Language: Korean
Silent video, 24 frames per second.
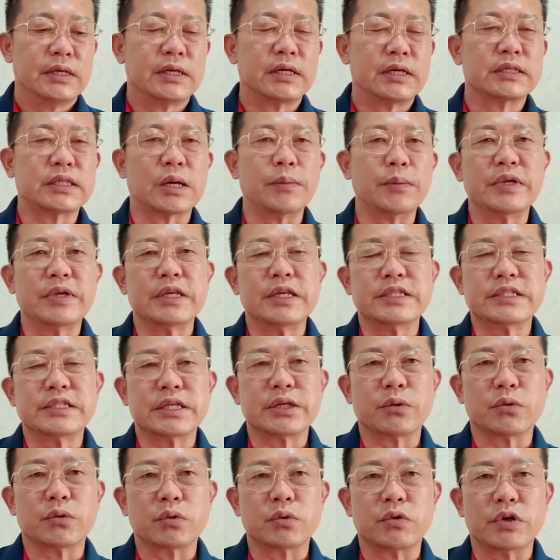아, 다만
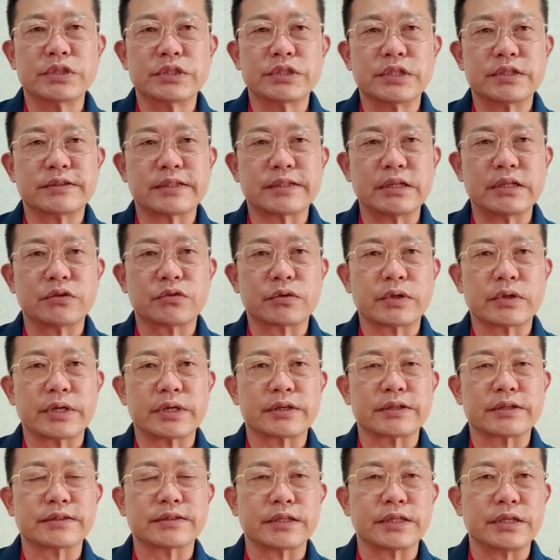일진이 오늘 원진살
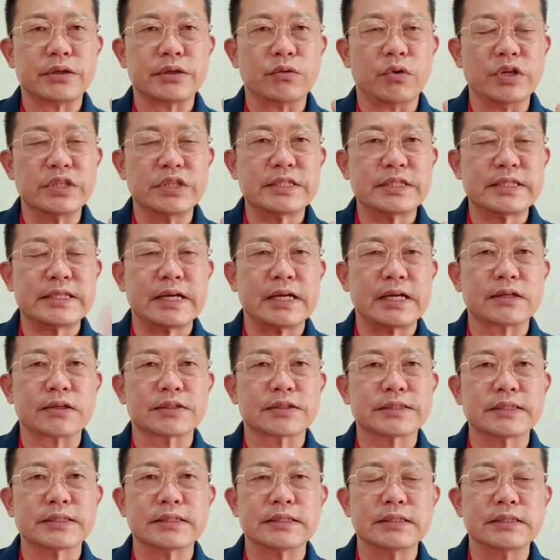들어와요. 그래서 이 원진이라는
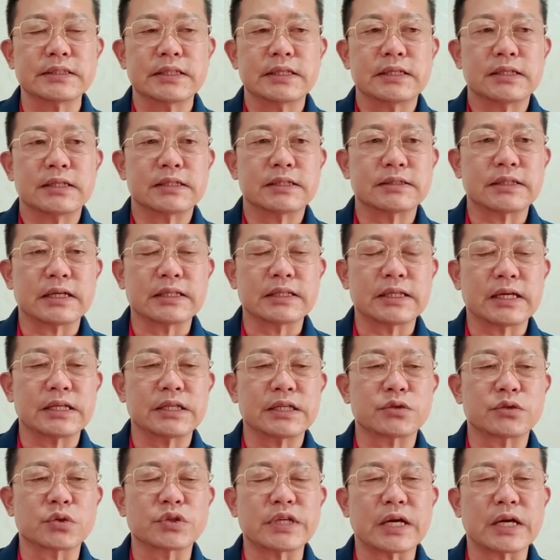것은 아,
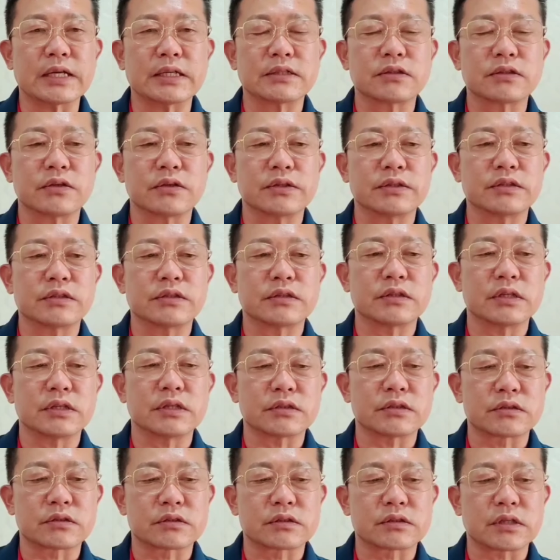상당히 좋지 않은 건,
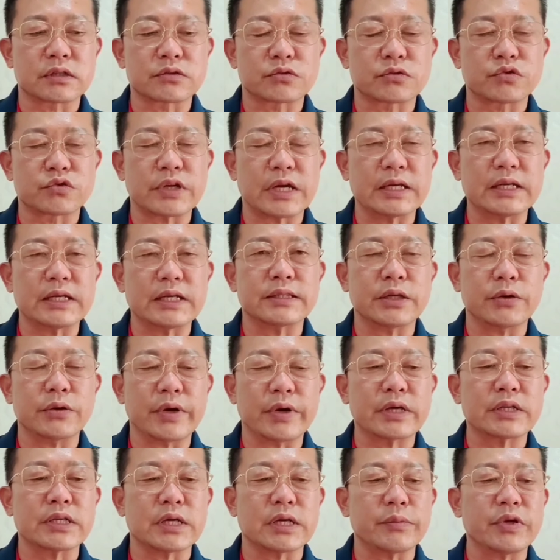네, 것 중에 하나인데
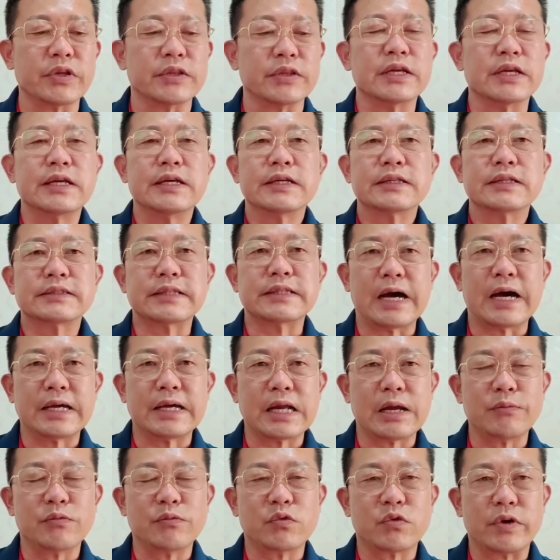왜 그러냐면
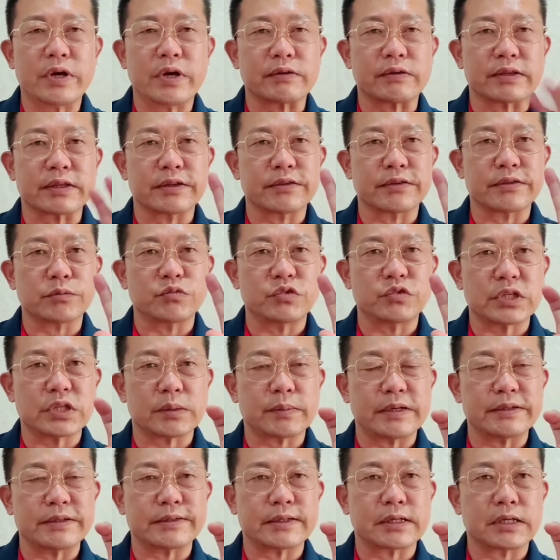사람과의 관계에서
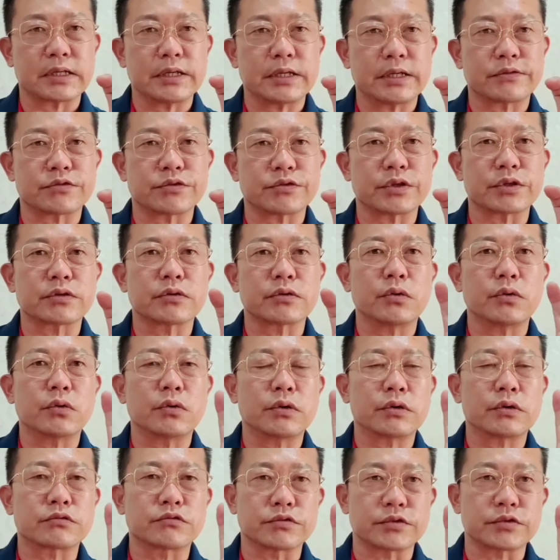문제가 발생할 수
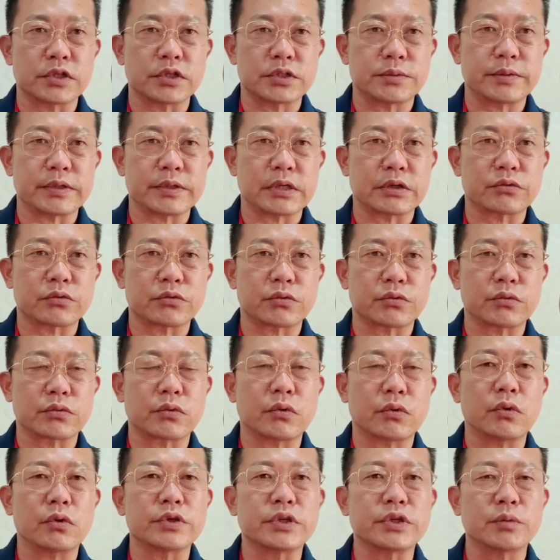있고 구설 시비가
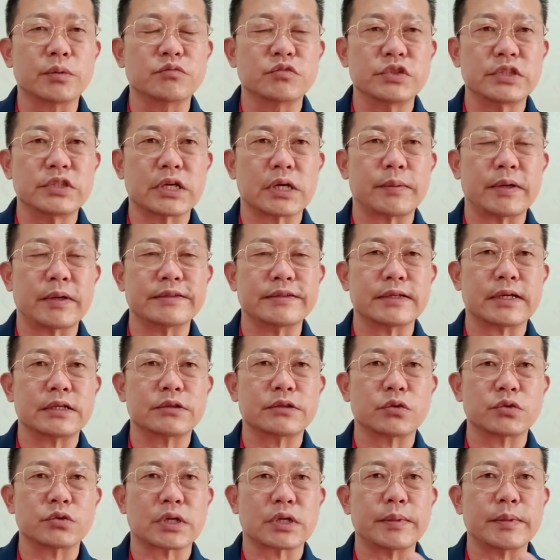들어오고 이런 문제가
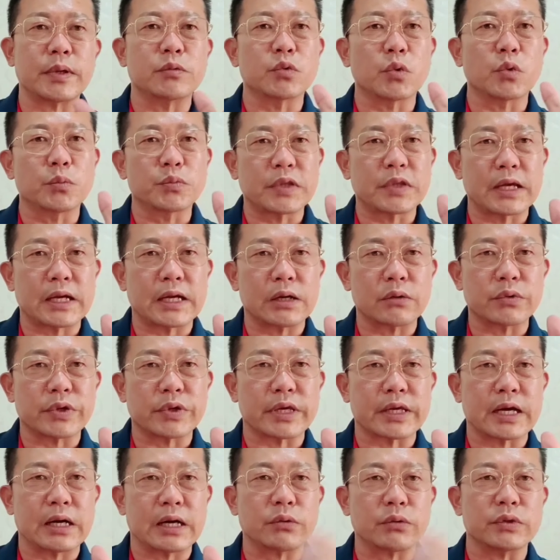발생할 소지가 매우 높다라고
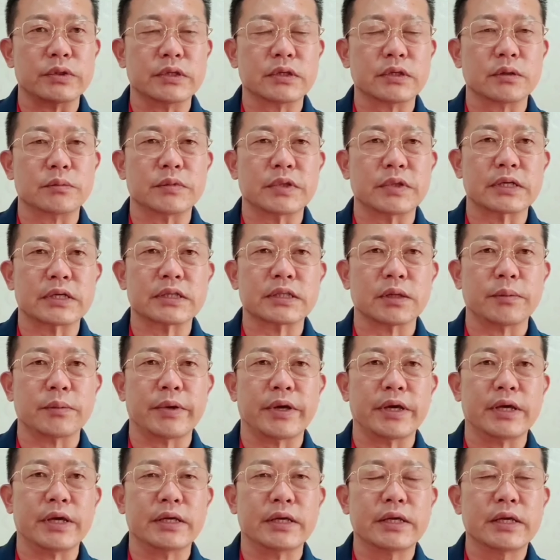얘기를 하고 있는 겁니다. 이
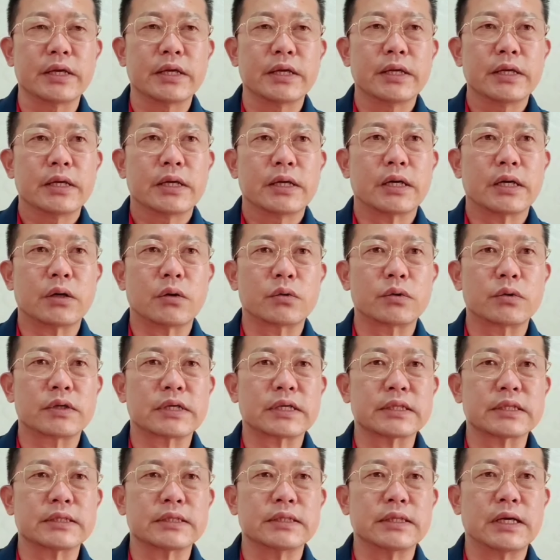때문에 아, 오늘
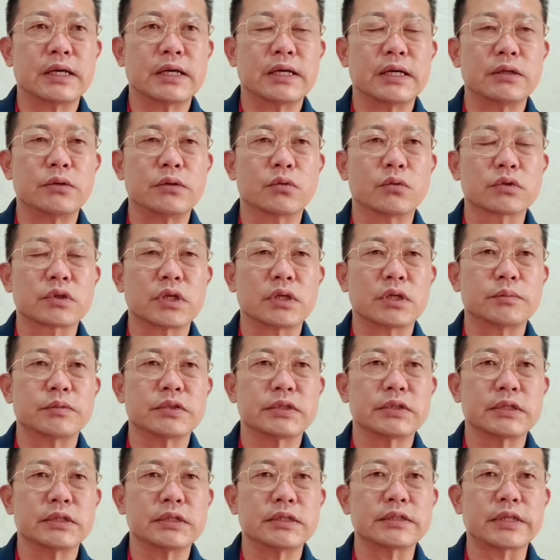같은 날
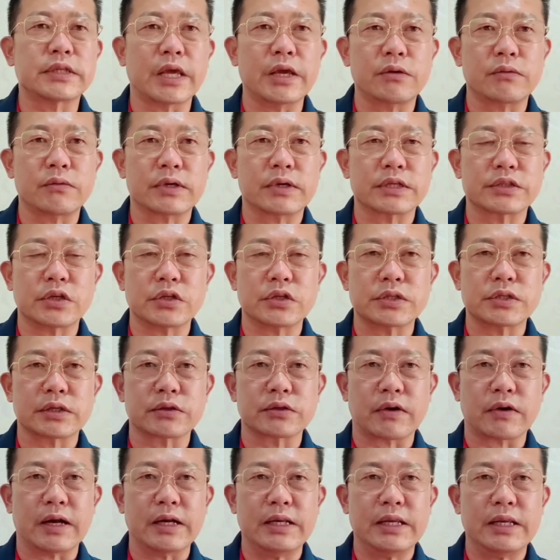용띠분들 대인관계
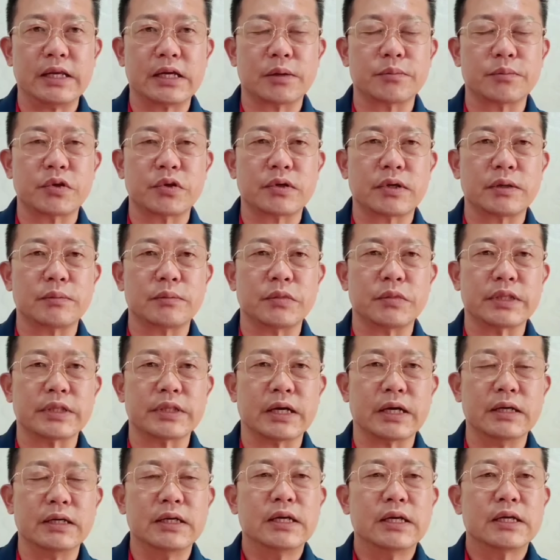철저한 관리가
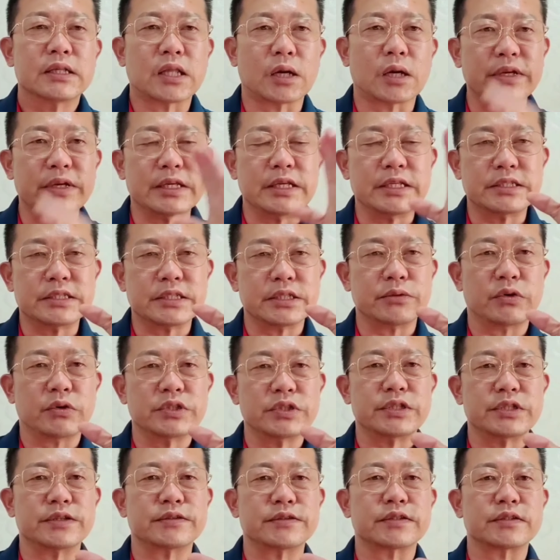필요합니다. 다만 일진이
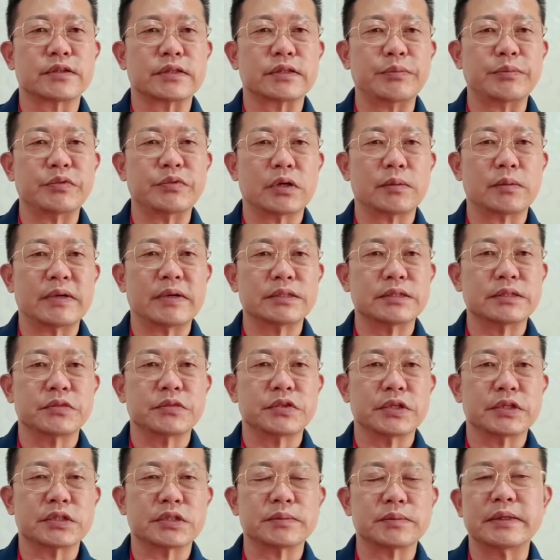원진에서 나쁘다고
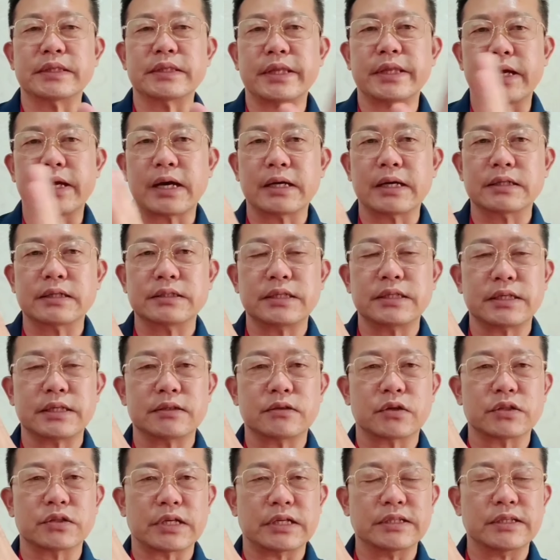말씀드렸지만 내가 하는
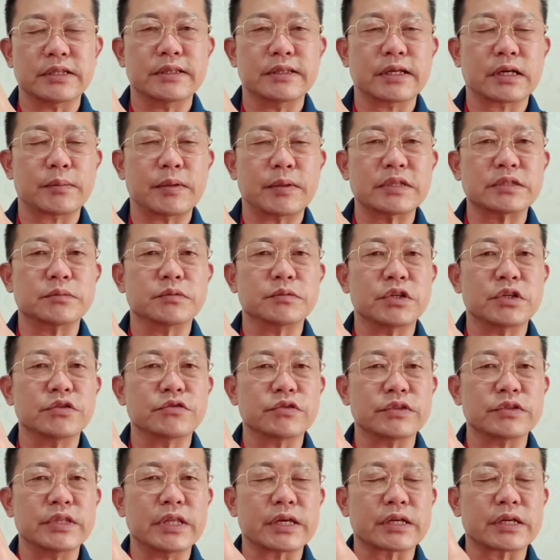일은 더 잘 된다고 말씀
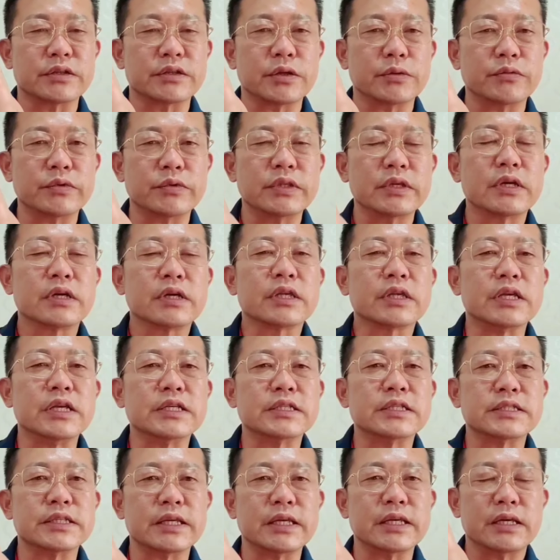드릴 수 있는데 그놈은
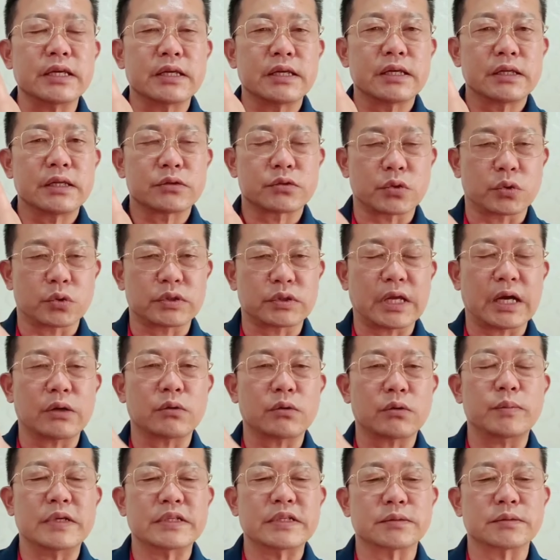일진이
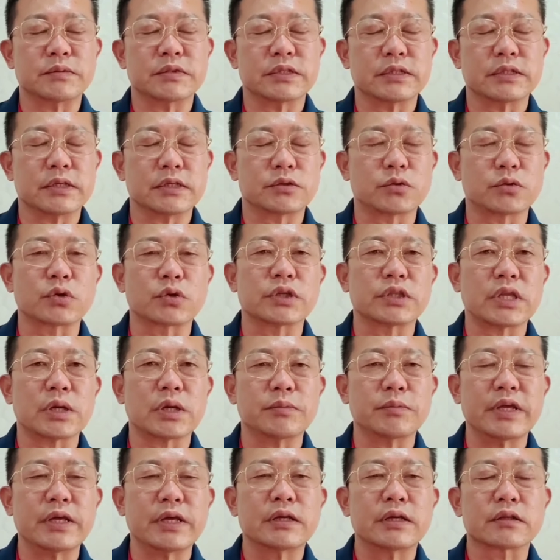좋다고 말씀을 예, 좋기
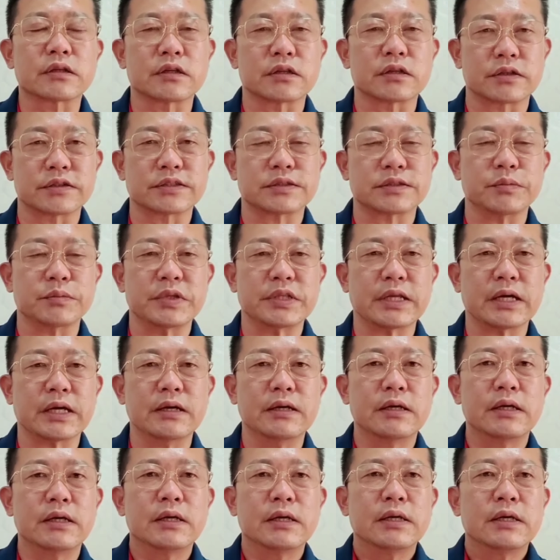때문에 그렇습니다.
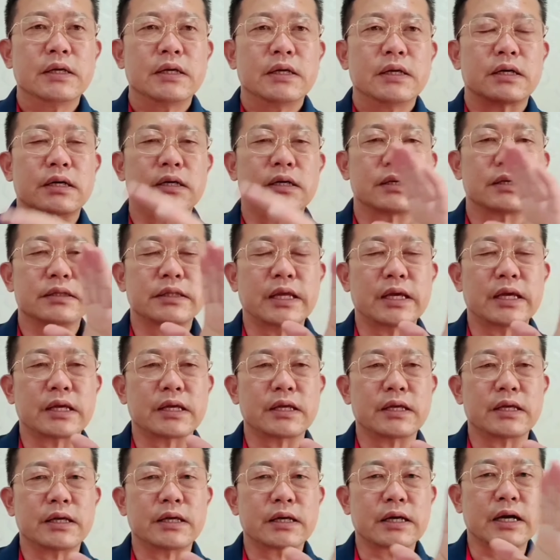어,
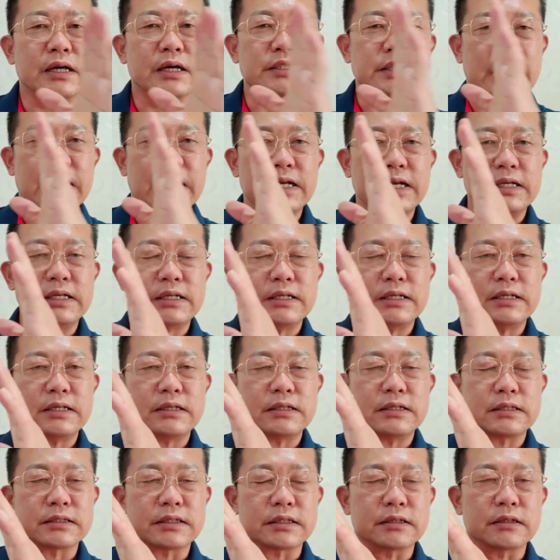내가
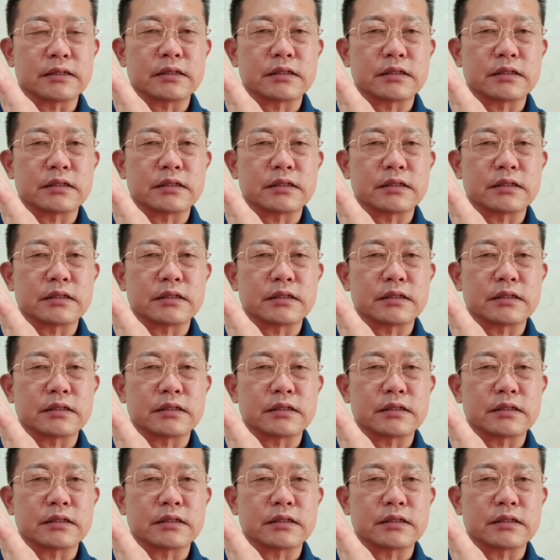잘잘